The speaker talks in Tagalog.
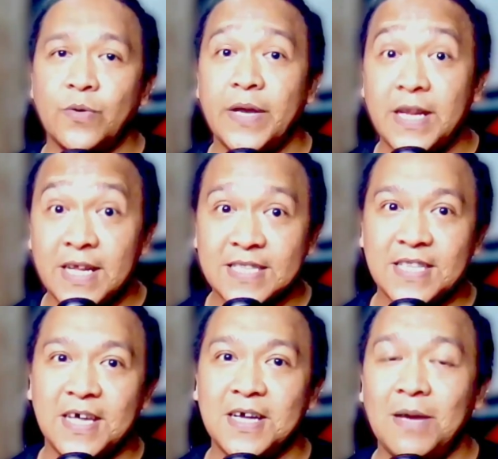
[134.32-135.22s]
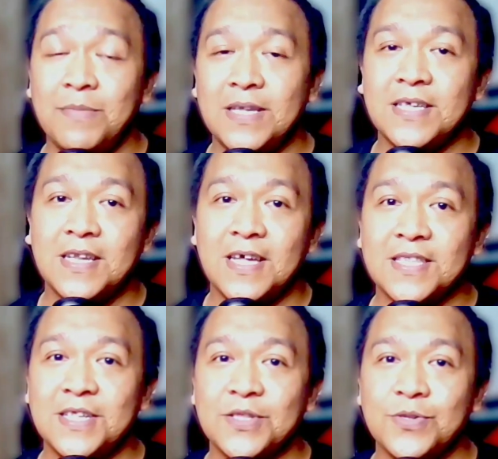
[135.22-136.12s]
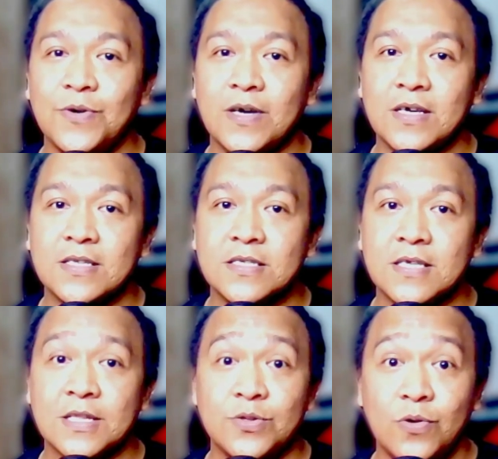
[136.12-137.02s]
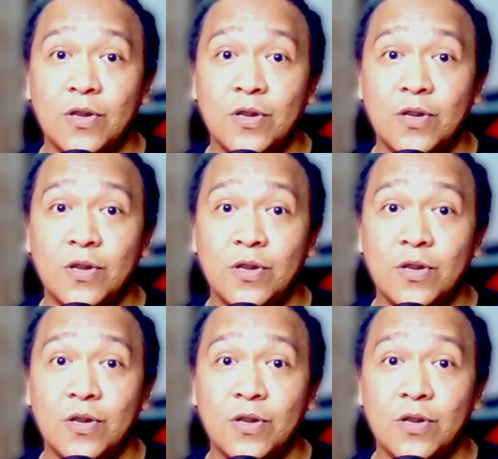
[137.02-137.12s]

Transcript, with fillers: Why not na gamitin natin to as a tool